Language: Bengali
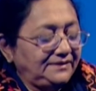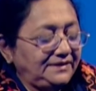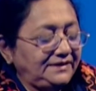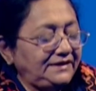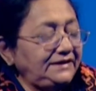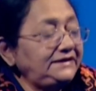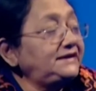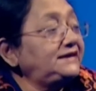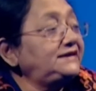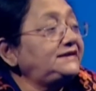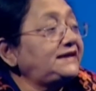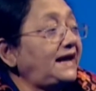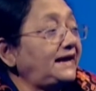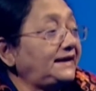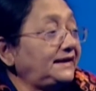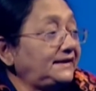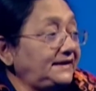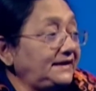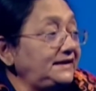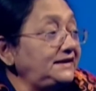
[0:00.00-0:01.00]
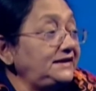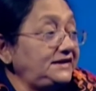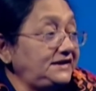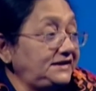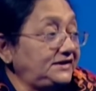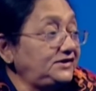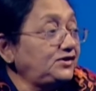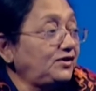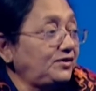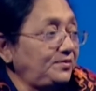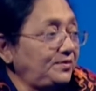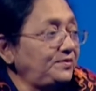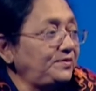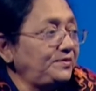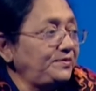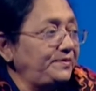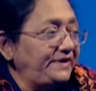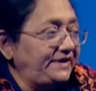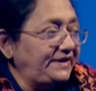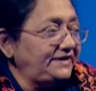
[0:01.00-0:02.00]
নিজের জায়গাতে নিজের
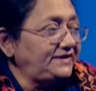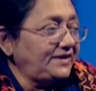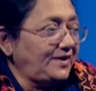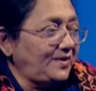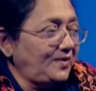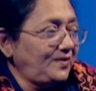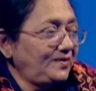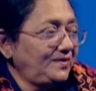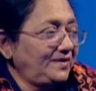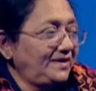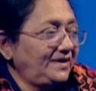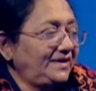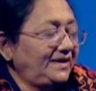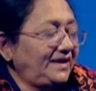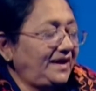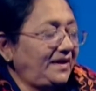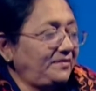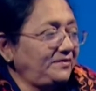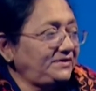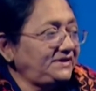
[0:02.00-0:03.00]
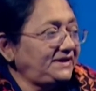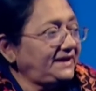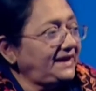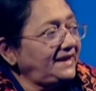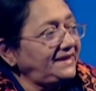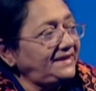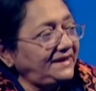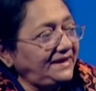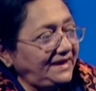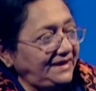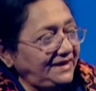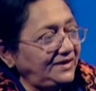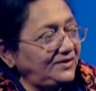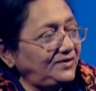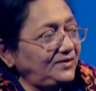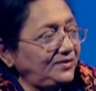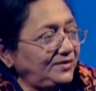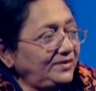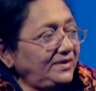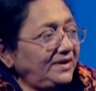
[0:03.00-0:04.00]
জন্মভূমিতে যাও এবং সেখান থেকে
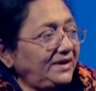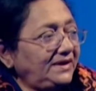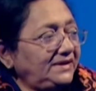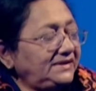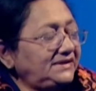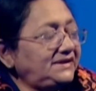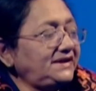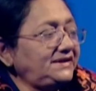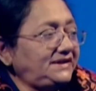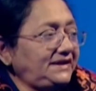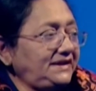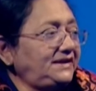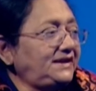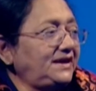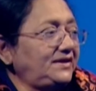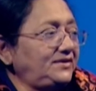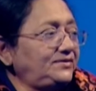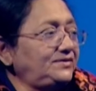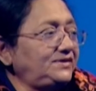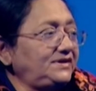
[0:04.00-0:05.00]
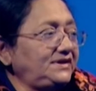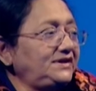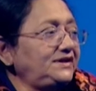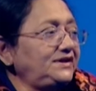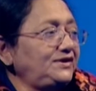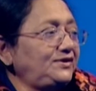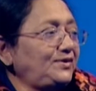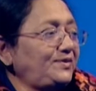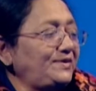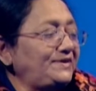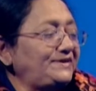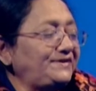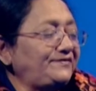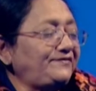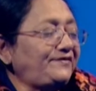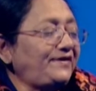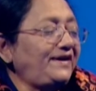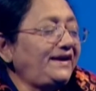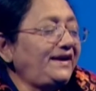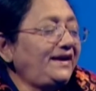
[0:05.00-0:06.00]
কিন্তু সেই সিদ্ধান্তটি গৃহীত হয়েছে
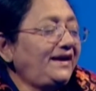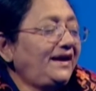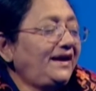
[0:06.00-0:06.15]
ফলে